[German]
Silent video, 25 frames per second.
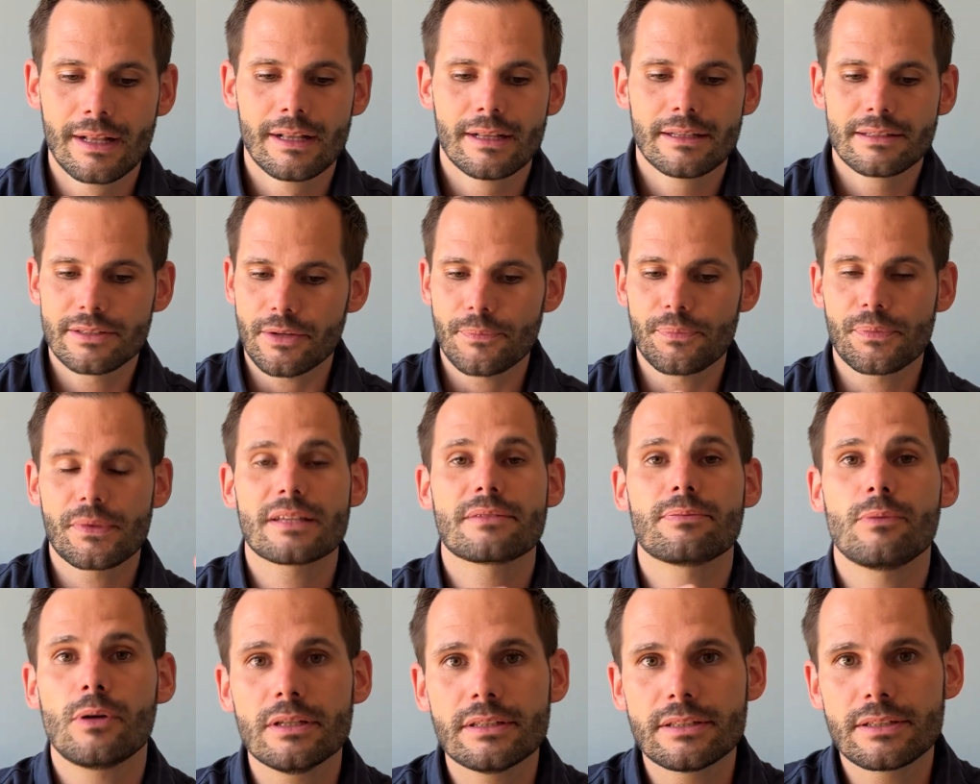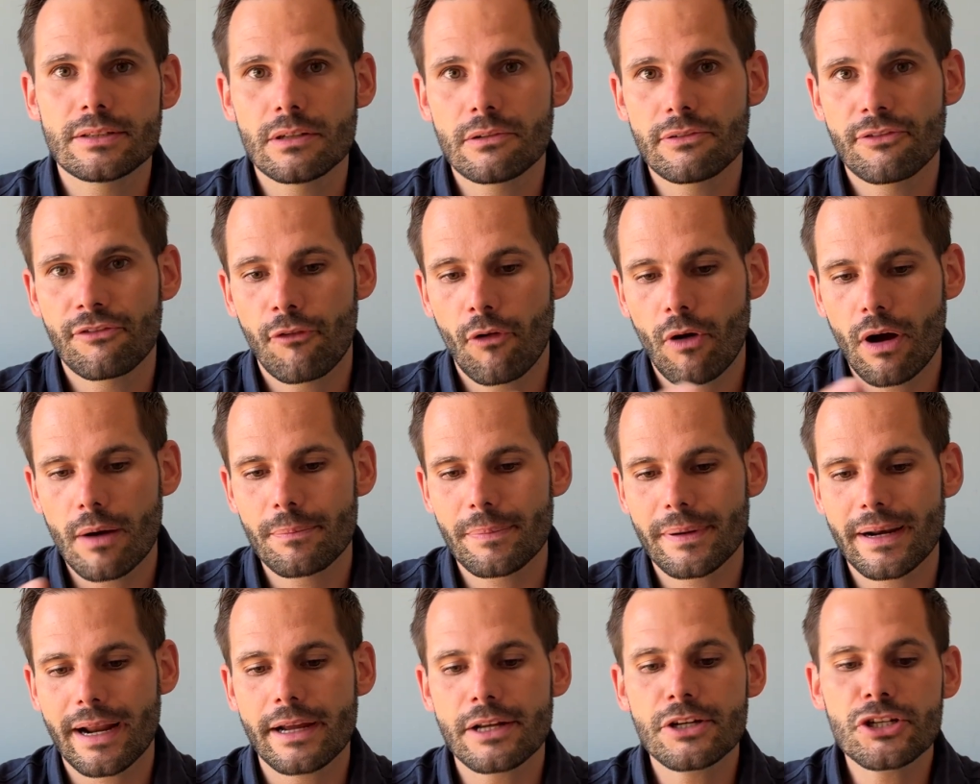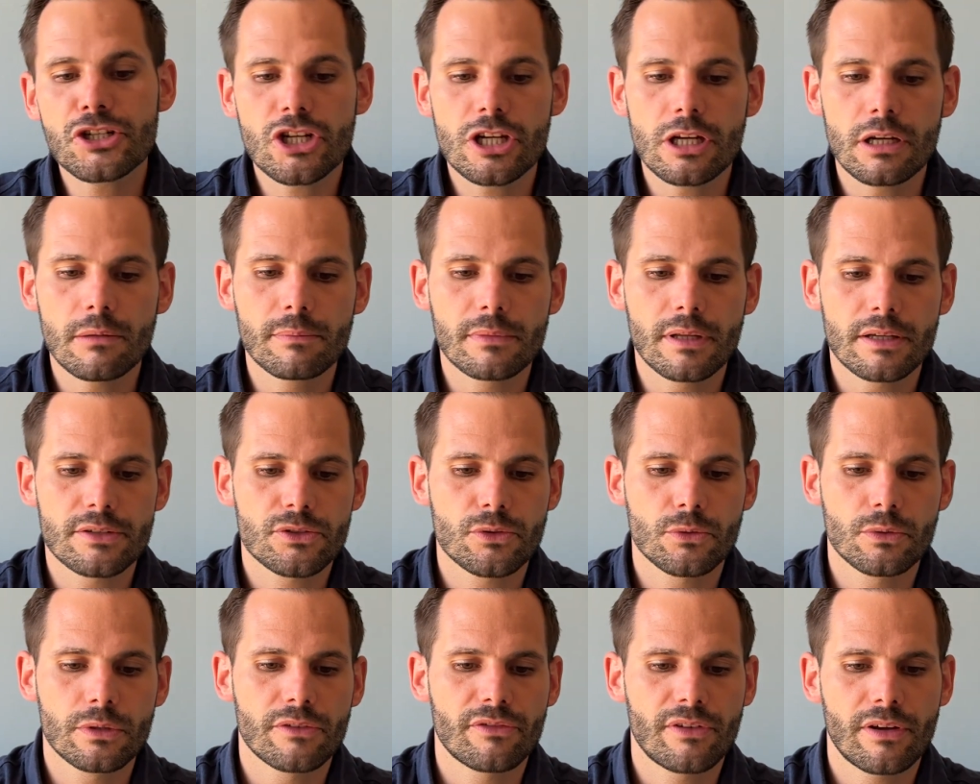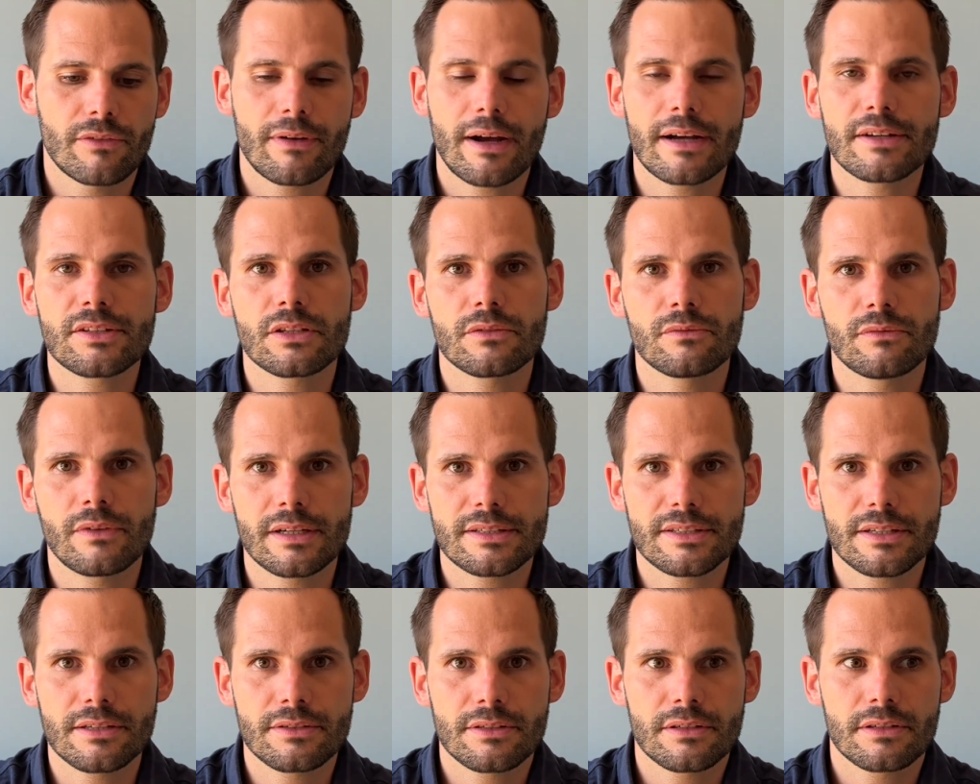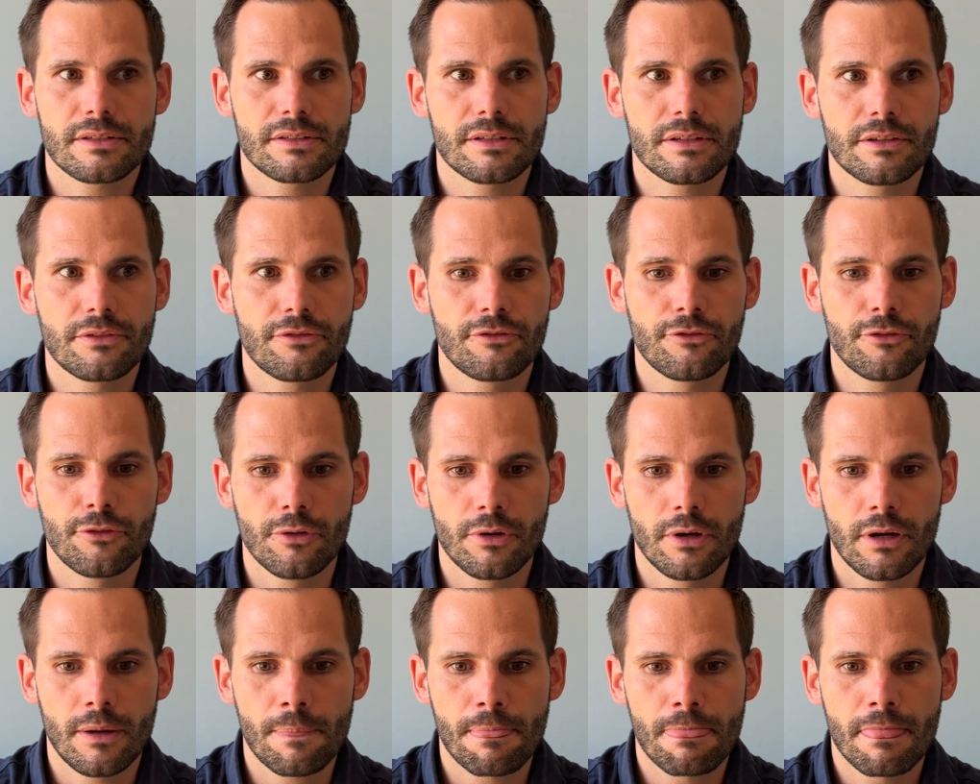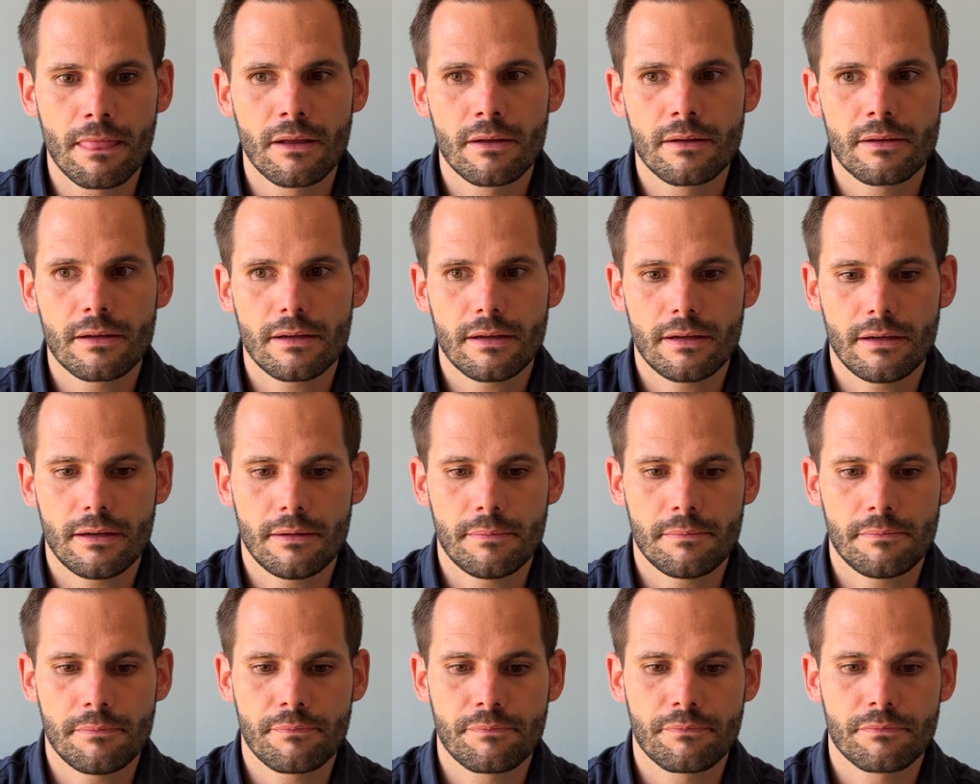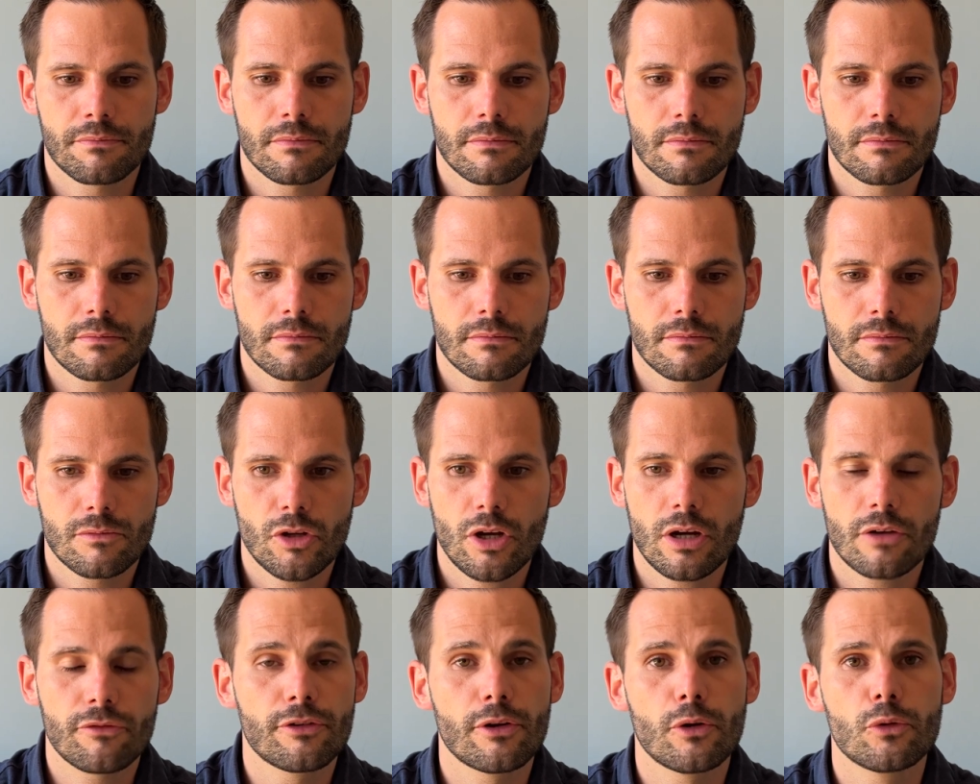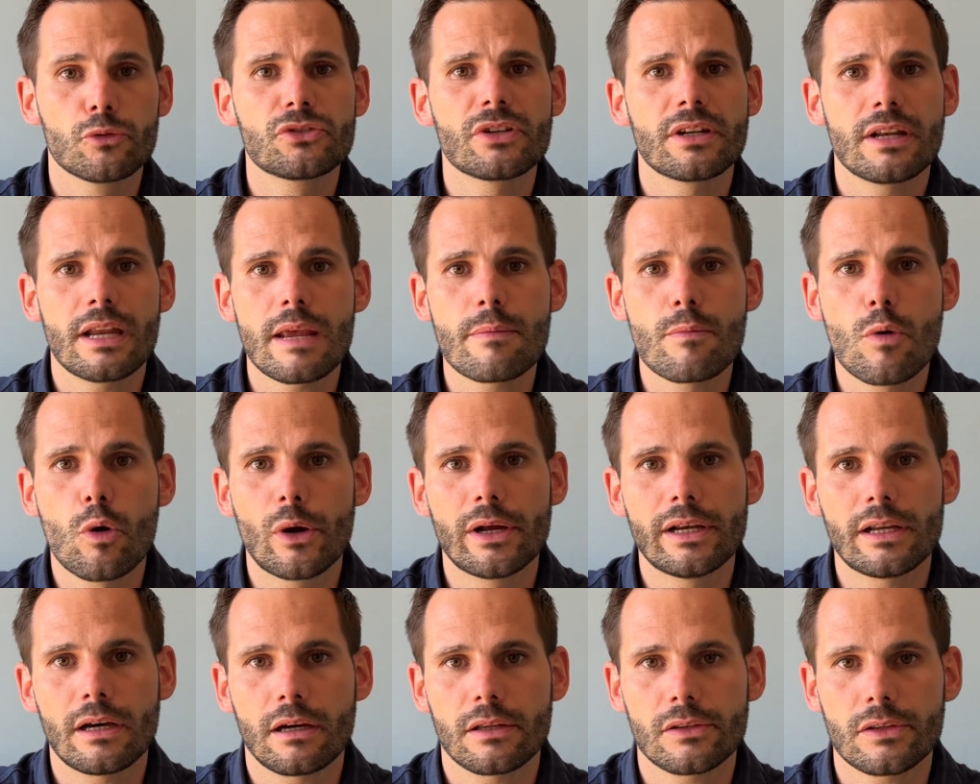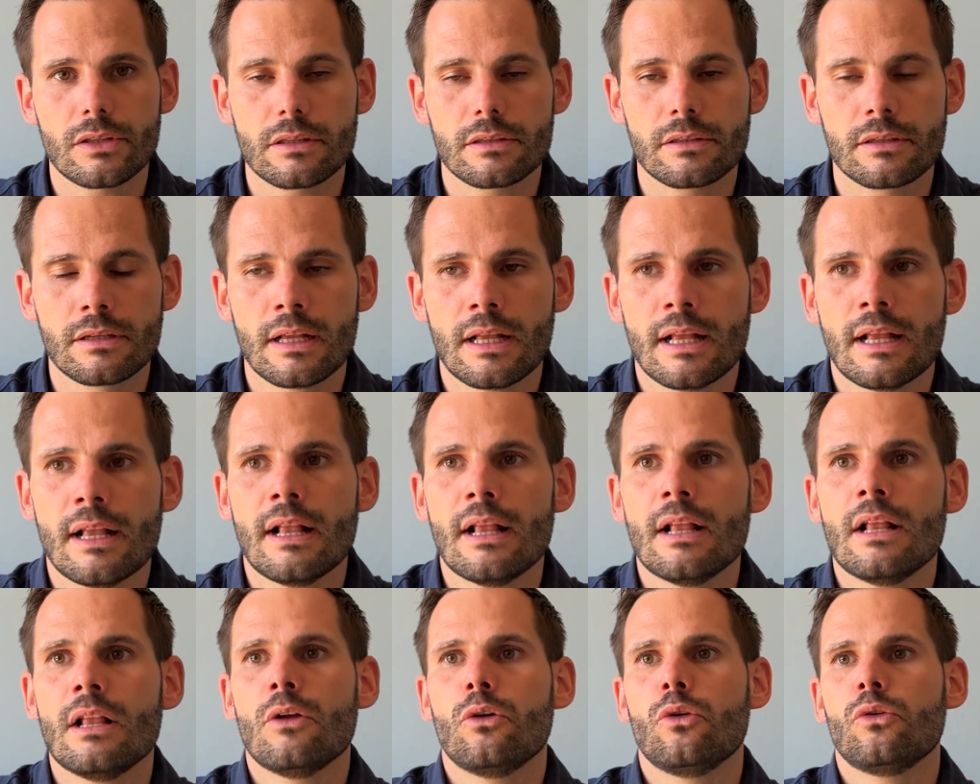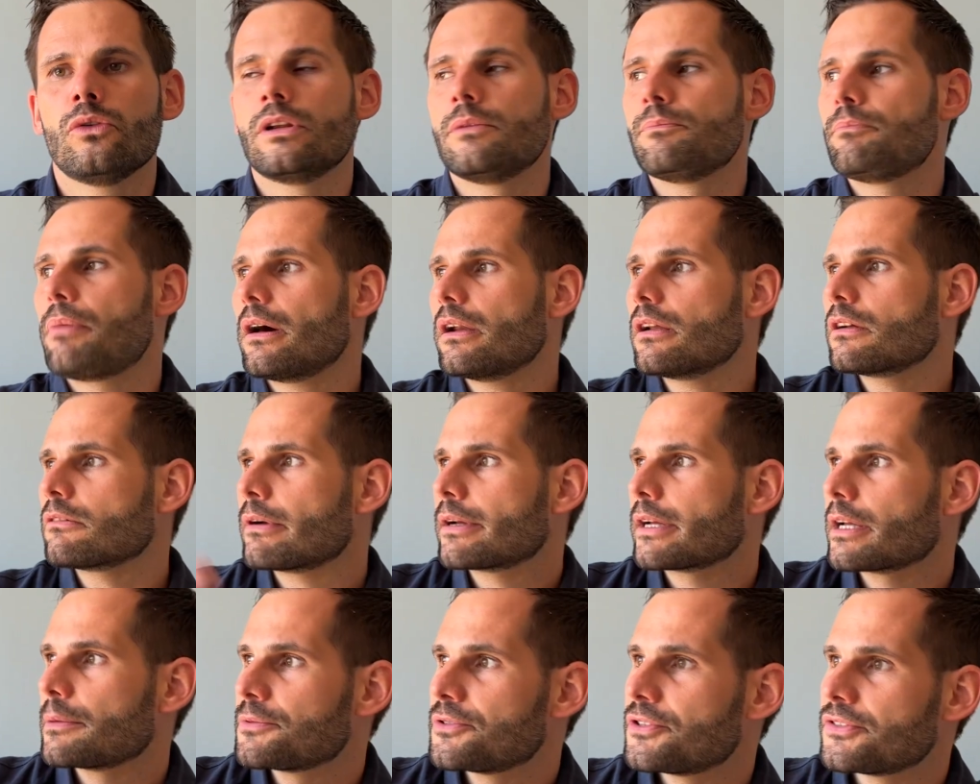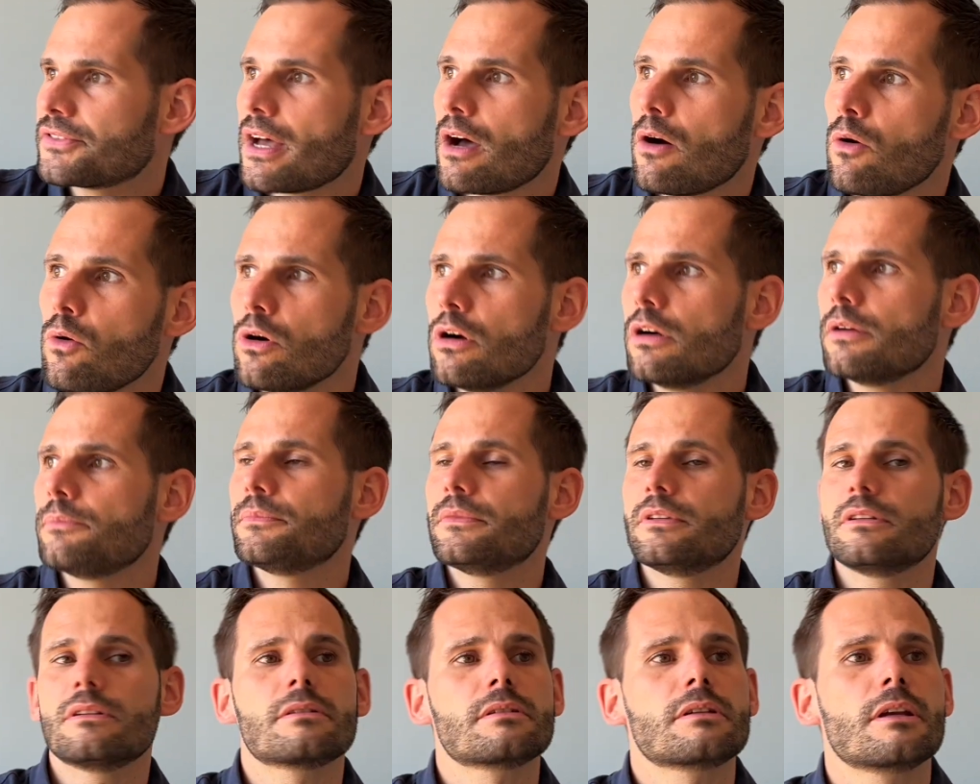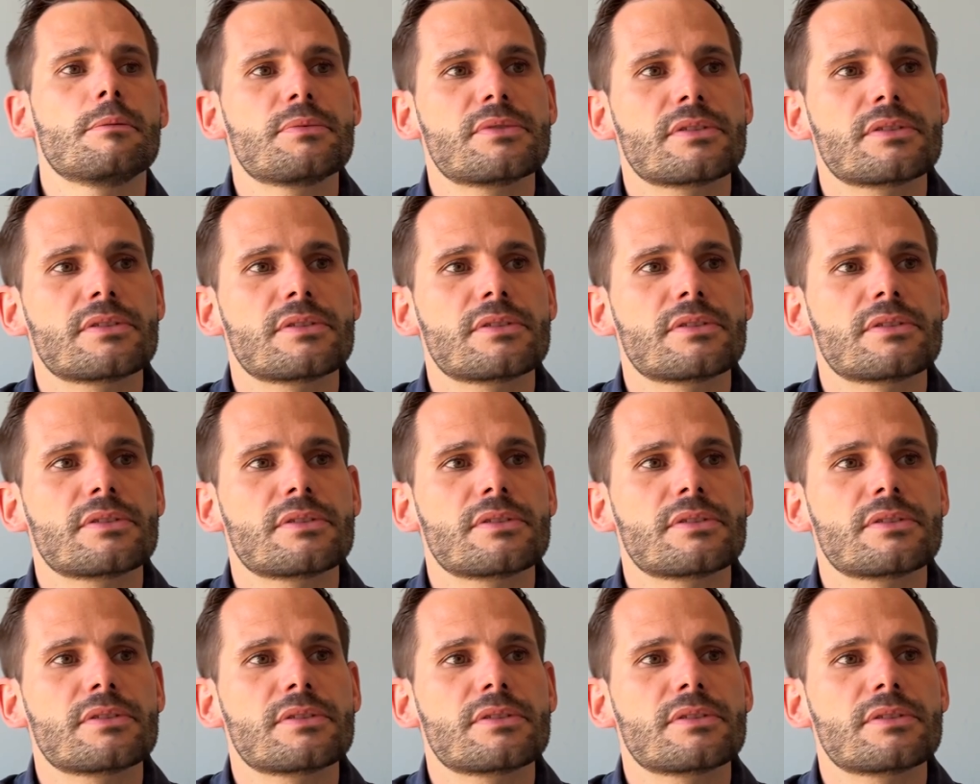So, das wollte ich noch vorab reinschieben, dass du ungefähr weißt, um was es sich für, ähm, ja, für Unternehmungen handelt. Und in Paraguay gibt es es auch. Es gibt